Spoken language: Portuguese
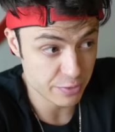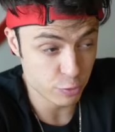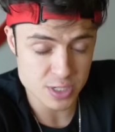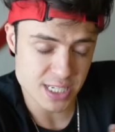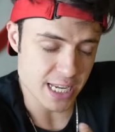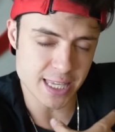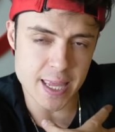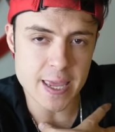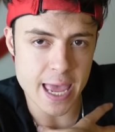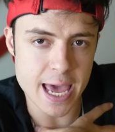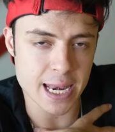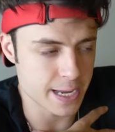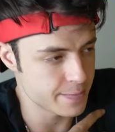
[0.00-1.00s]
e você
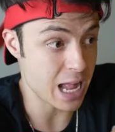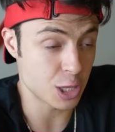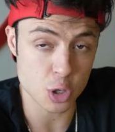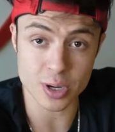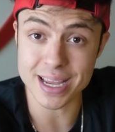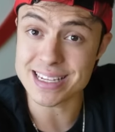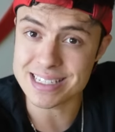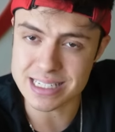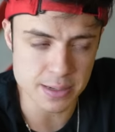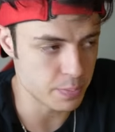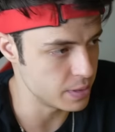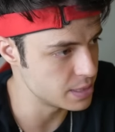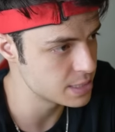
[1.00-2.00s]
tem ela, a troca é
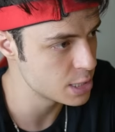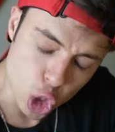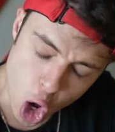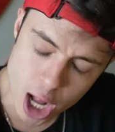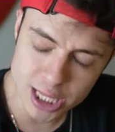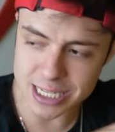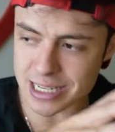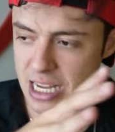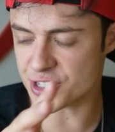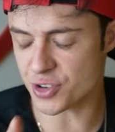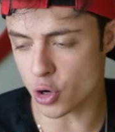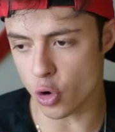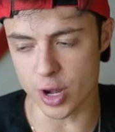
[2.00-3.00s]
simples. Todas
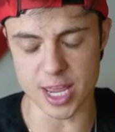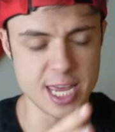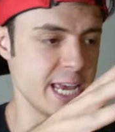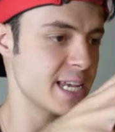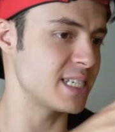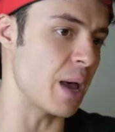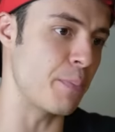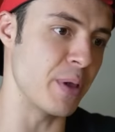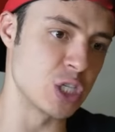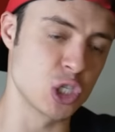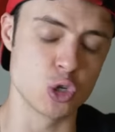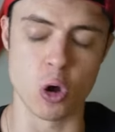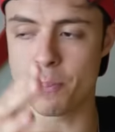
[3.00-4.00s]
as figurinhas da
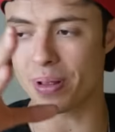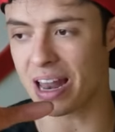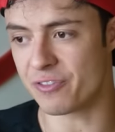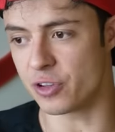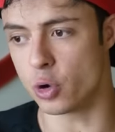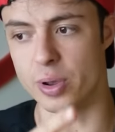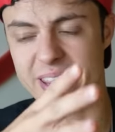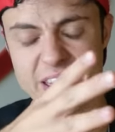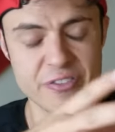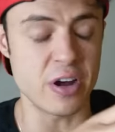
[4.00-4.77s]
pessoa pela figurinha